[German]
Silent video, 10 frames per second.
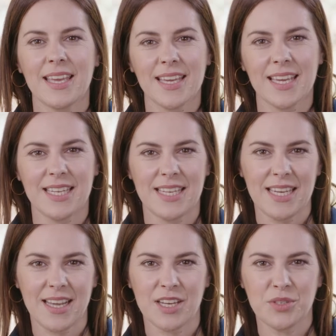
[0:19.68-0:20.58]
Ihre
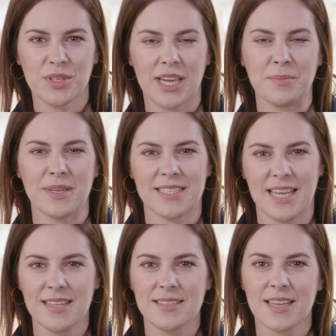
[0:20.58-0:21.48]
Idee kann durch ein
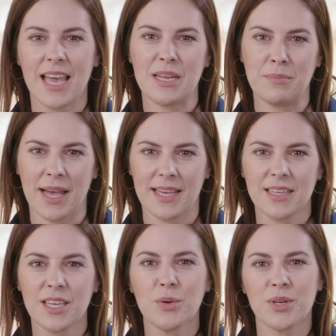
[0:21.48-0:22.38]
Patent, eine
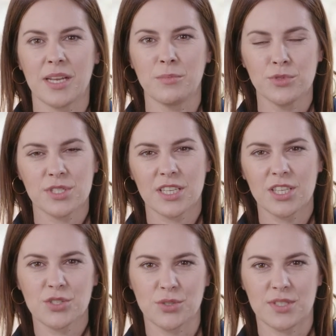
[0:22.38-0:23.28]
Marke oder ein Muster
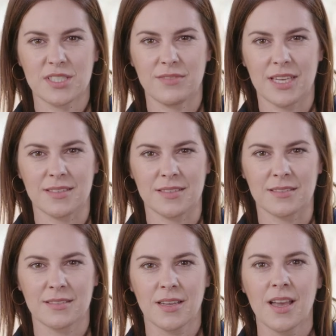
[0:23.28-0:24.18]
geschützt
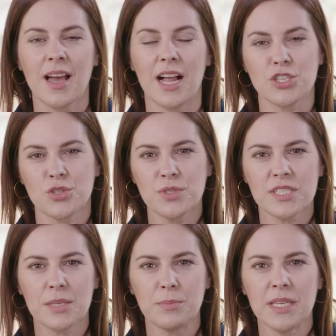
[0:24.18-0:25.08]
werden. Als
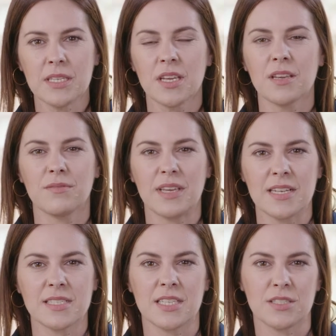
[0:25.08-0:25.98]
Schutzgebiet
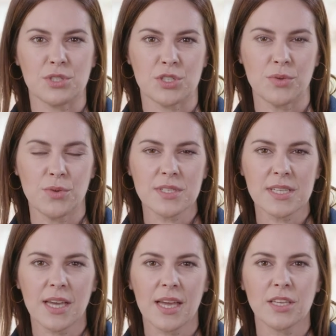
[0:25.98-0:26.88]
wählen Sie zwischen
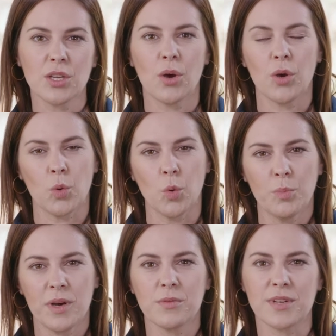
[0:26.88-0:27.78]
Österreich,
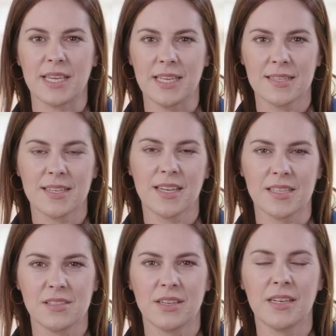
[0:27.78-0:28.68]
Europa oder
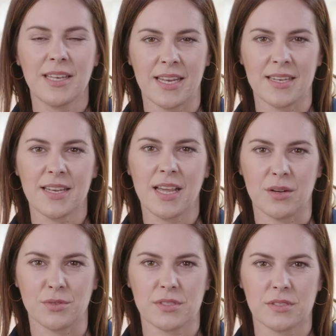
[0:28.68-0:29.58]
internationalen Ländern
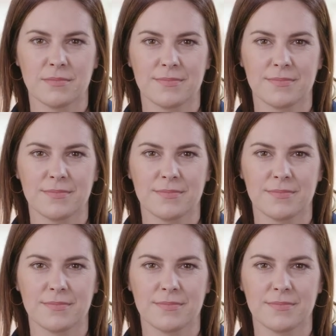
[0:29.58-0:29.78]
aus.